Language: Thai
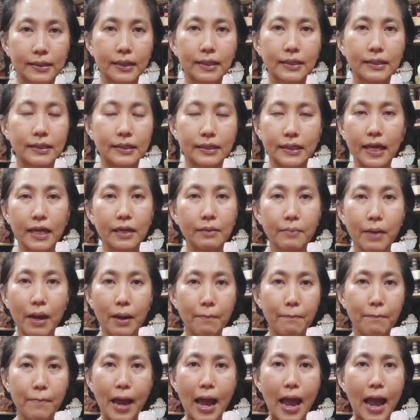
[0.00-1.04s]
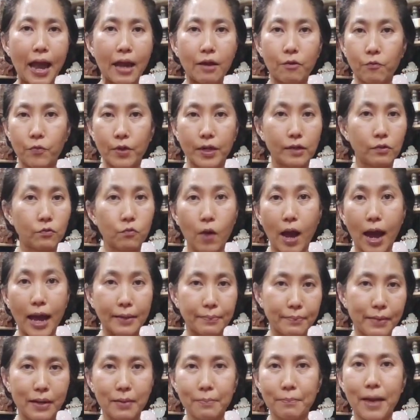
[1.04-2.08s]
ตื่นเต้นมากๆวีดไวย
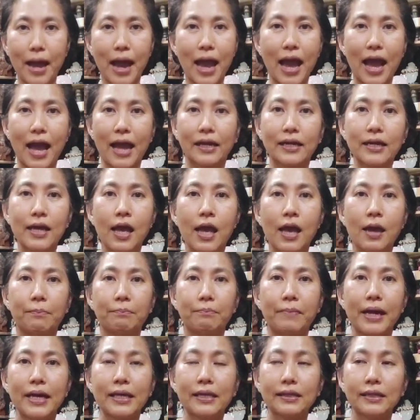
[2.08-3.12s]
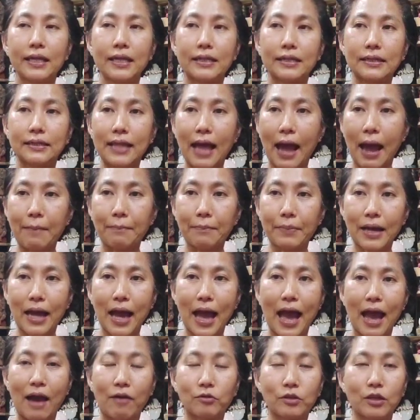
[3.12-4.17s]
มากๆ ไม่ติดตาม
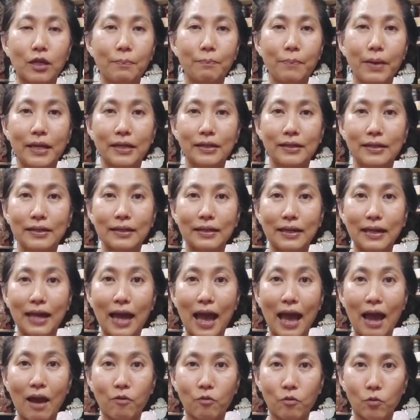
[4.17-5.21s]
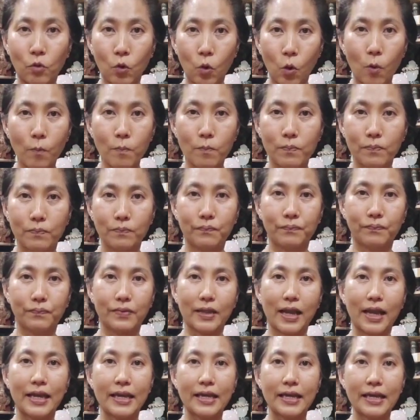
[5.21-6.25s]
ข่าวที่เป็นข่าวลบ
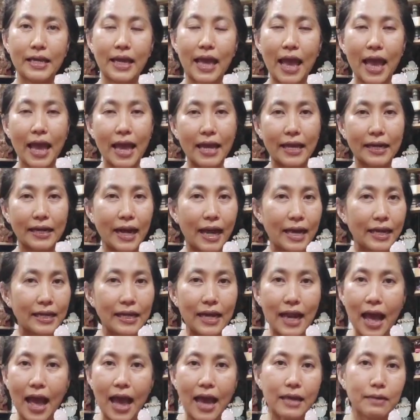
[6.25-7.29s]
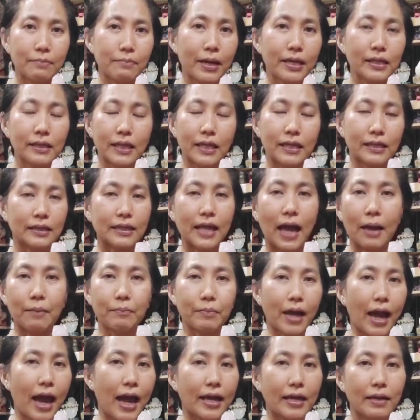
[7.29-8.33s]
ในแง่ร้ายๆไม่ติดตาม
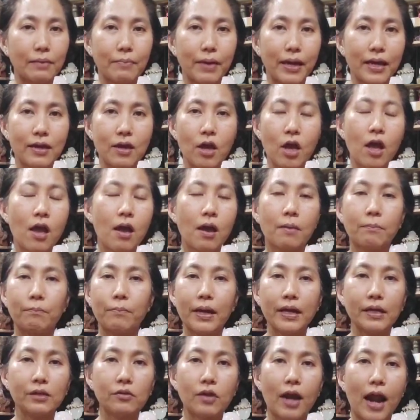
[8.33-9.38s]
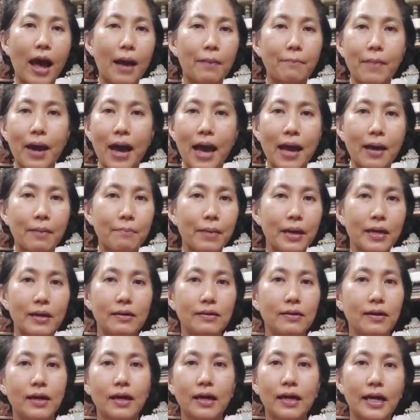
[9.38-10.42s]
ใครไม่ไม่ดราม่าไม่
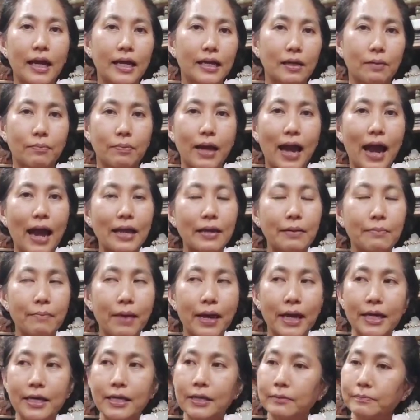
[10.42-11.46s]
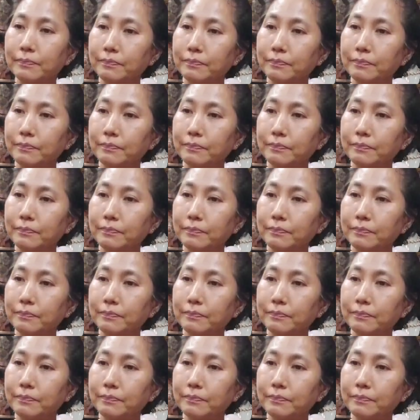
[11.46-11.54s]
เรื่องอะไรกับใคร ไม่